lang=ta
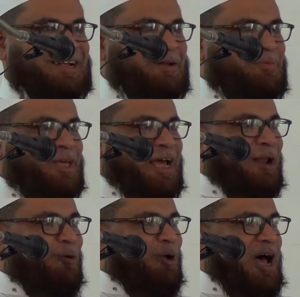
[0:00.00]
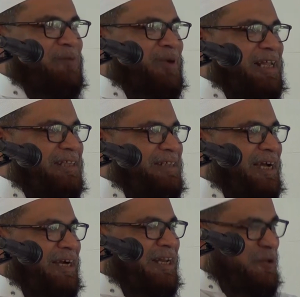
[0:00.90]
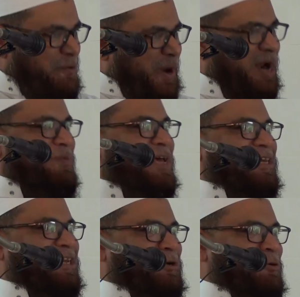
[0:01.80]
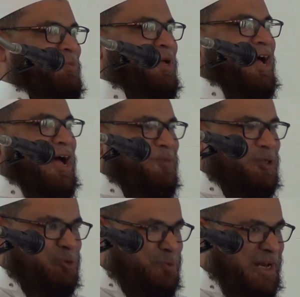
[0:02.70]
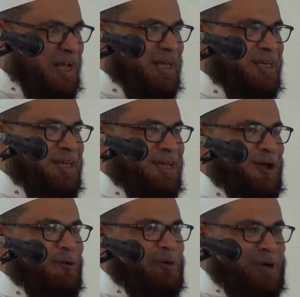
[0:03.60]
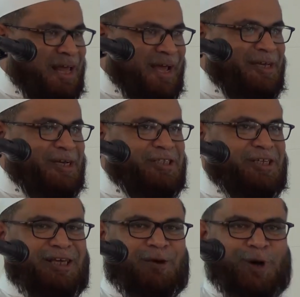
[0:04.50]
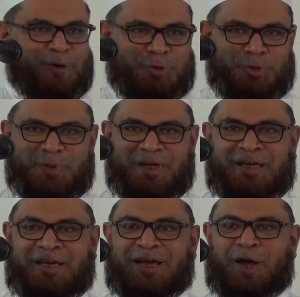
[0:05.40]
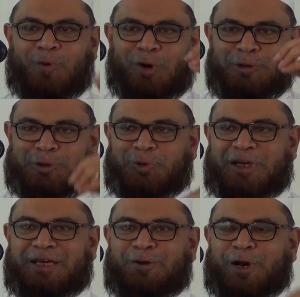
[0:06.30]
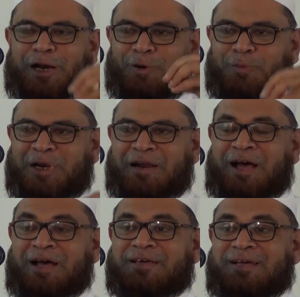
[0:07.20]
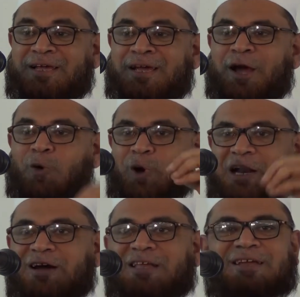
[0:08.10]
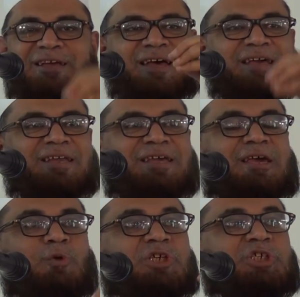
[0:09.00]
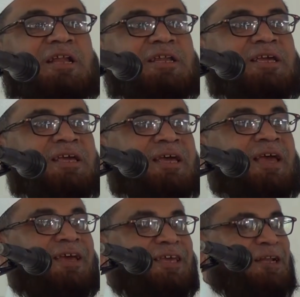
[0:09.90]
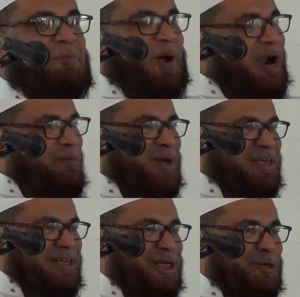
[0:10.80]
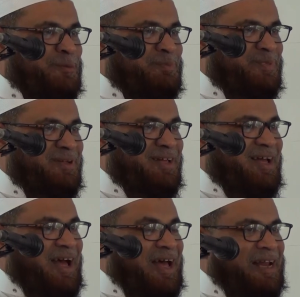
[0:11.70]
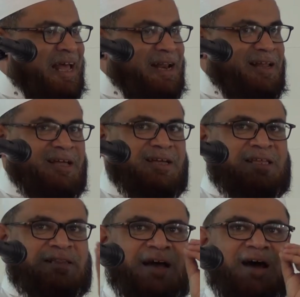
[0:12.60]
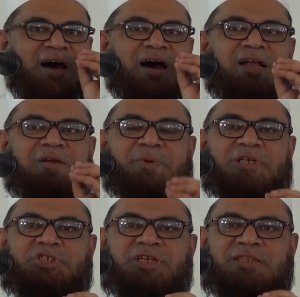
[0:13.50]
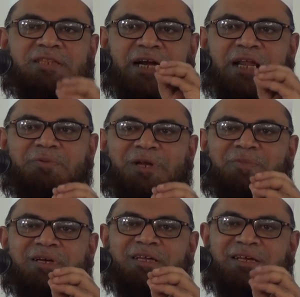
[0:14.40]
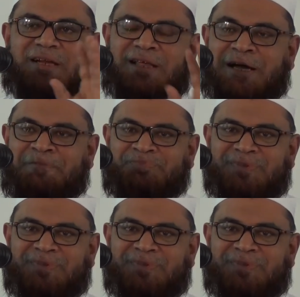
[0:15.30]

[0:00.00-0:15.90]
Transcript: நம்முடைய அல் குரான் மதரசாக்கள் பாடமாக்கி இருக்கிறோம் ஆமன் பில்லாஹி ஒமலா இக்கத்திஹி ஒரு சுலிஹி வல் யோமில் ஆஹிரி ஒல் கதிரி ஹைரிஹி ஷர்ரிஹி என்று பாடமாக்கி இருக்கிறோம் ஆனால் இந்த ஆறு பற்றிய தெளிவு நமக்கு இருக்கிறதா